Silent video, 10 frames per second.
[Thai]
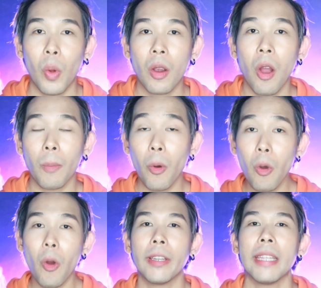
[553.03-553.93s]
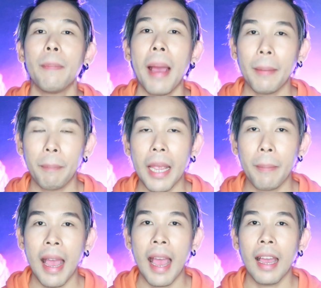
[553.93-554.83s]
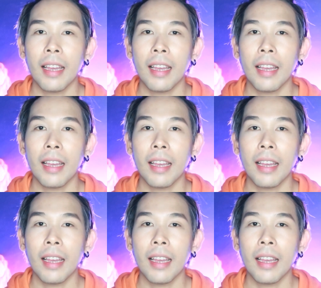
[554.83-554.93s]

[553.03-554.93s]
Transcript: กลัวของผู้คนที่ผ่านไปมา